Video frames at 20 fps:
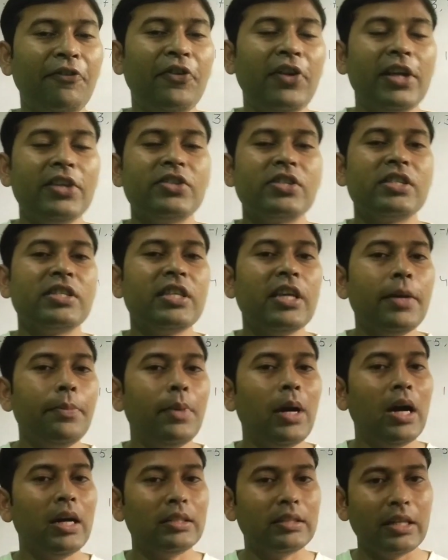डिफरेंस
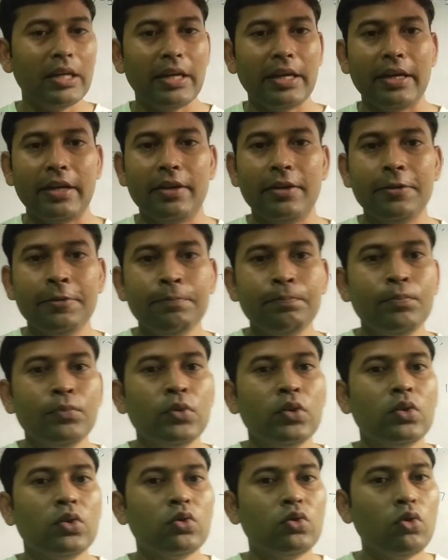सेम आता है
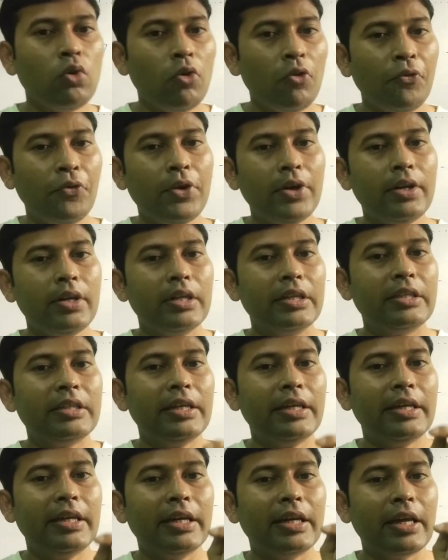तो फिर
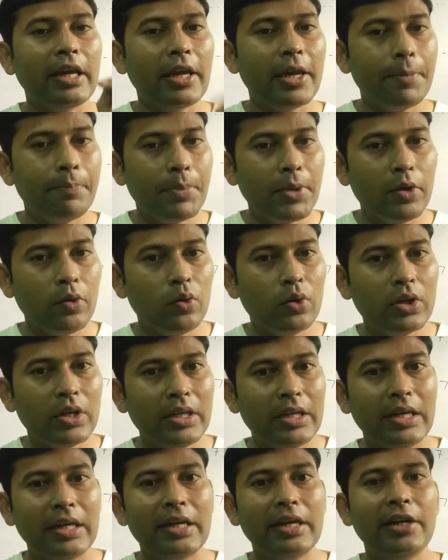ये एक एपी
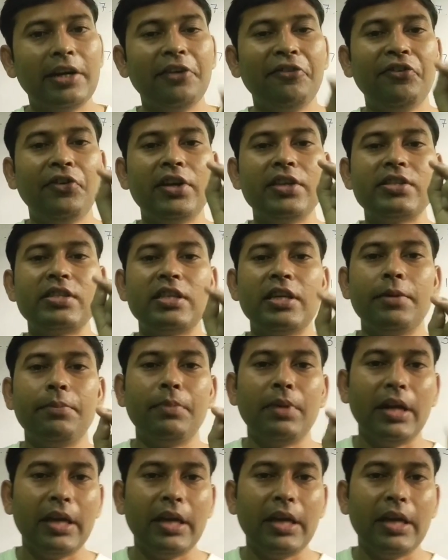होगी अगर डिफरेंस सेम